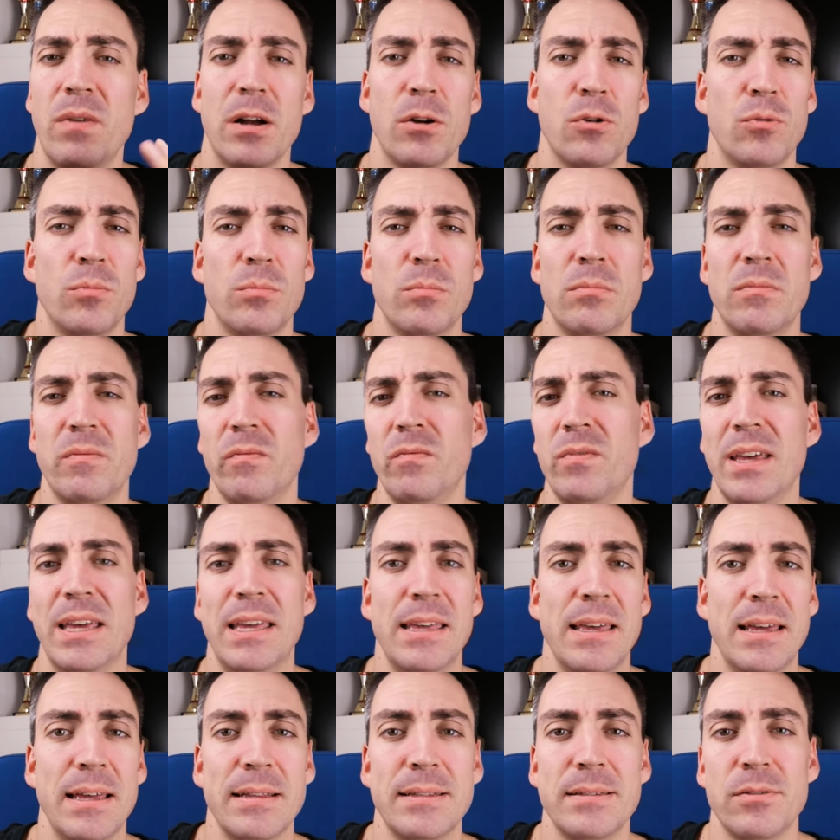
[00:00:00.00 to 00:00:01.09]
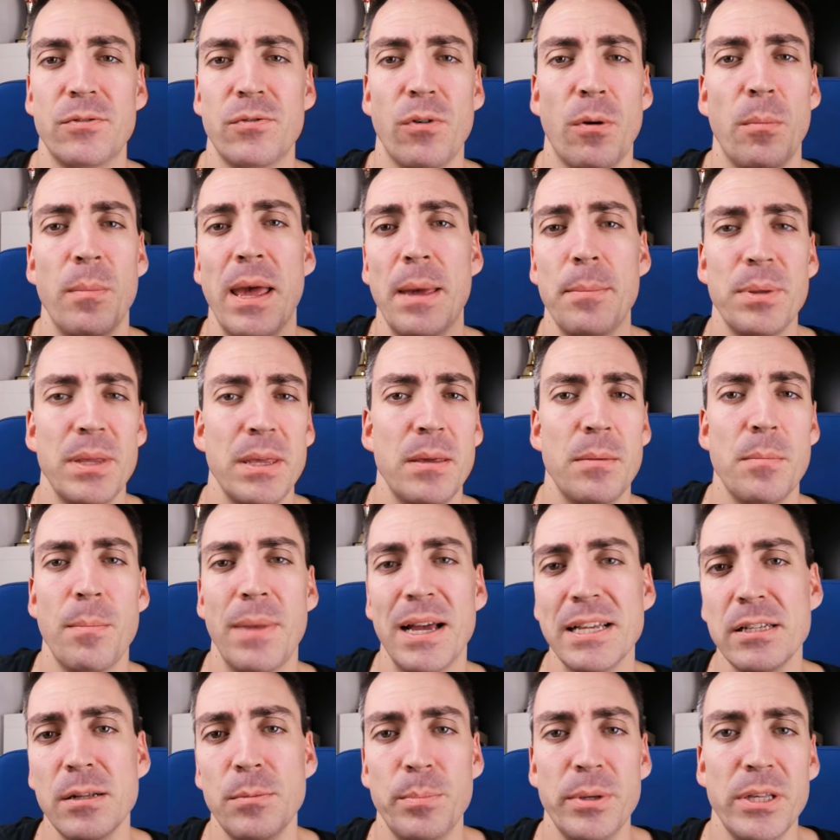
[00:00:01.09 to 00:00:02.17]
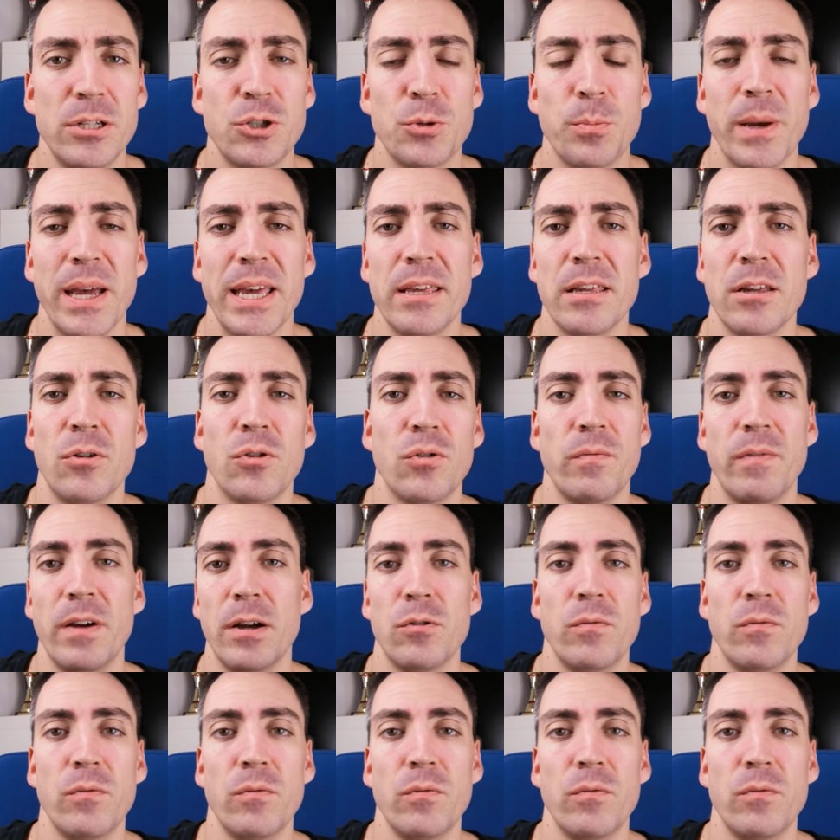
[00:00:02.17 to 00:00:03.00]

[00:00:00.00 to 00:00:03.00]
warum wir hier jetzt vom Happy Muscle Beach sprechen und